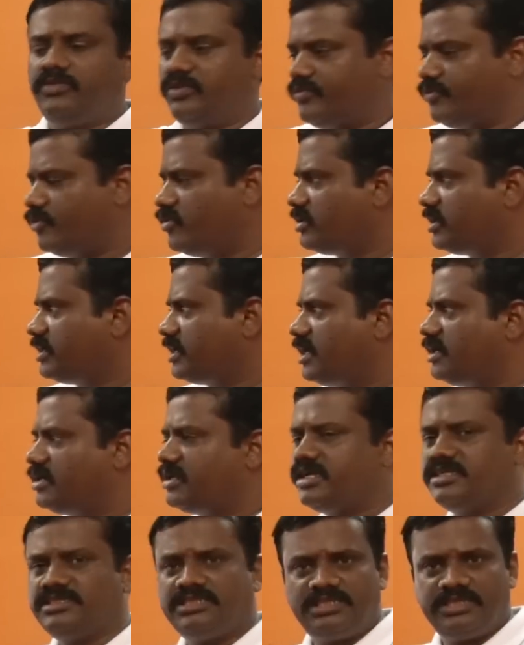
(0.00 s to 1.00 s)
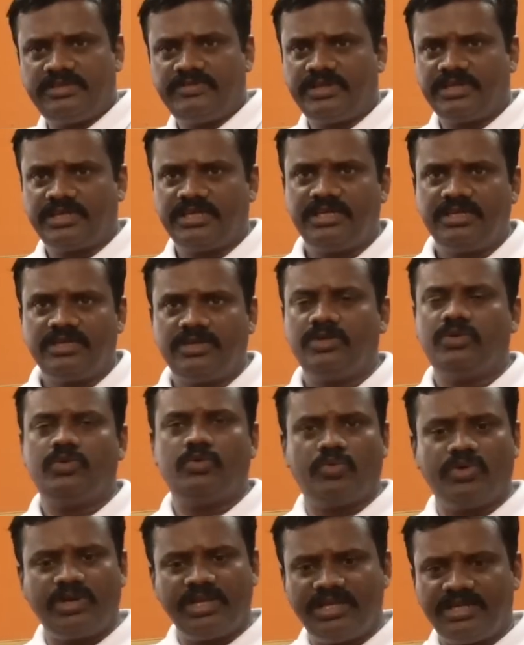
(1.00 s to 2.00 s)
ஃபோர் டே அல்ட்ரா ஹெச்டி டிவி இருக்குது
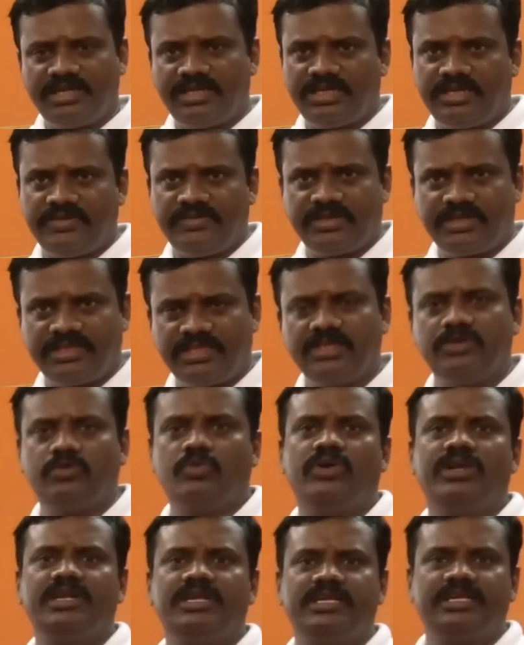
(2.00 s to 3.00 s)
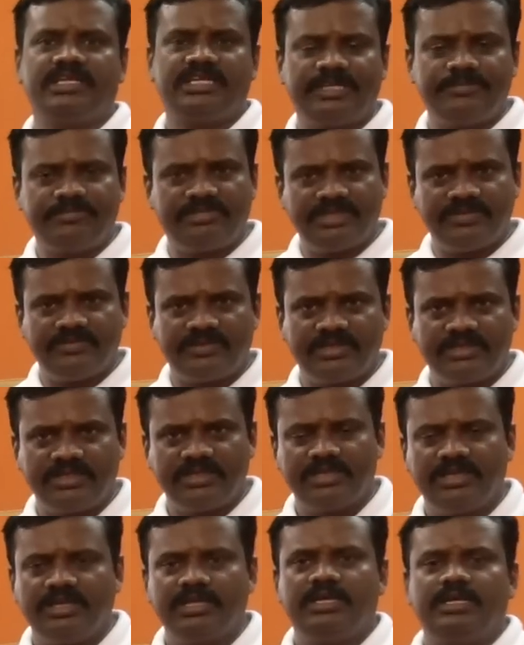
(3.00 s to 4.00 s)
ஓஎல்இடி டிவி இருக்குது ஓஎல்இடி டைப் டிவி இருக்குது
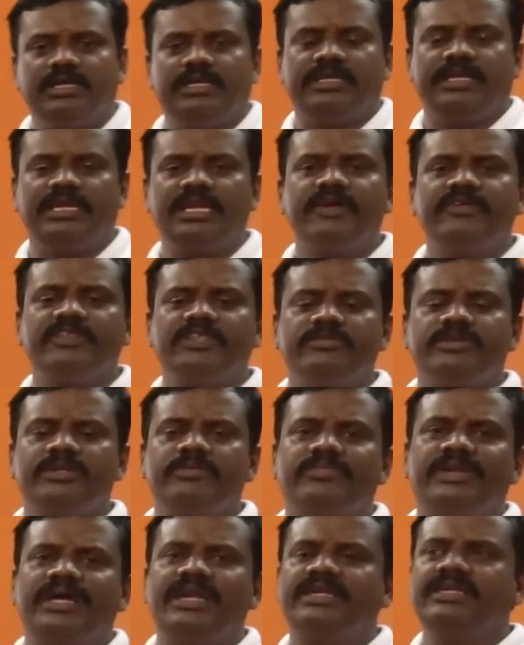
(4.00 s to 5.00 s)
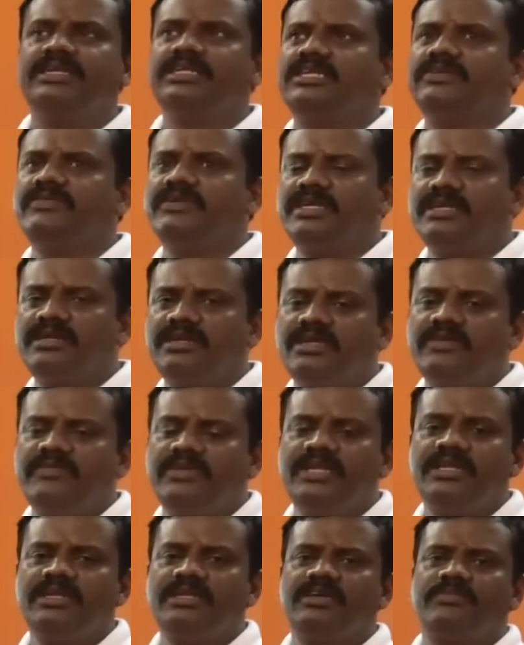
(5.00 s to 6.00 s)
எல்லா விதமான பிராண்டட் டிவி எங்கெல்லாம் வெளியில்